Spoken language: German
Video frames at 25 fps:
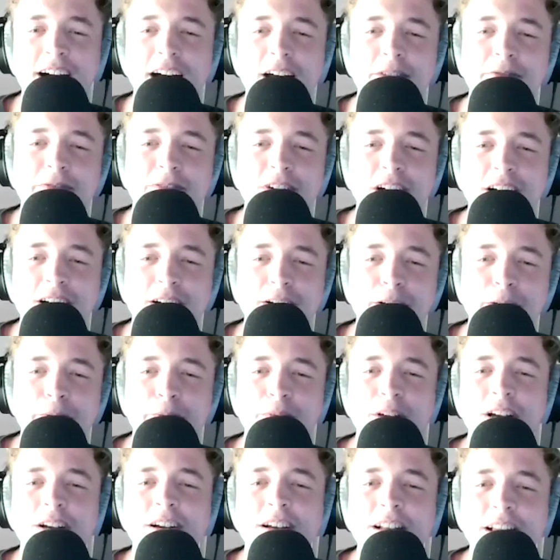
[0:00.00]
war einfach
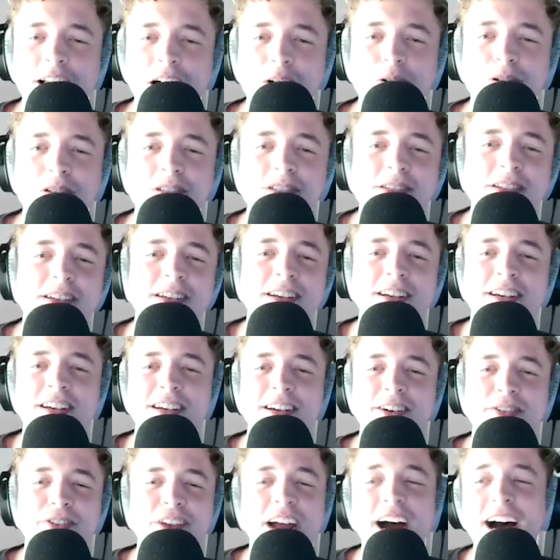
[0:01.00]
Clouds.
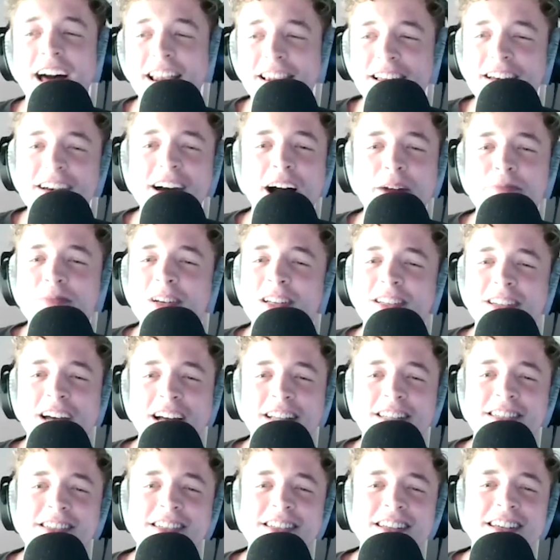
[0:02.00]
Und alle haben
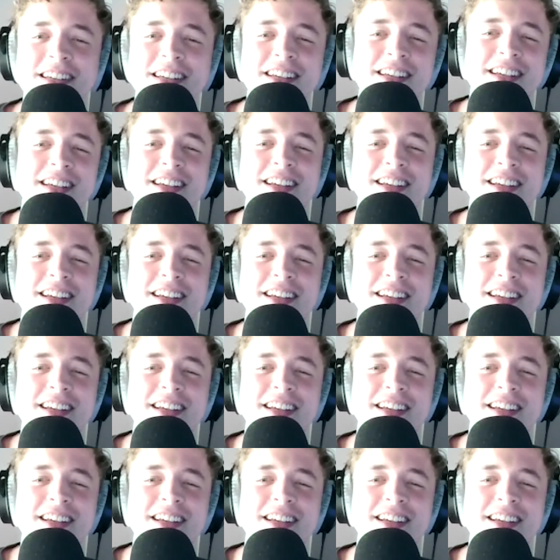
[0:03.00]
getanzt.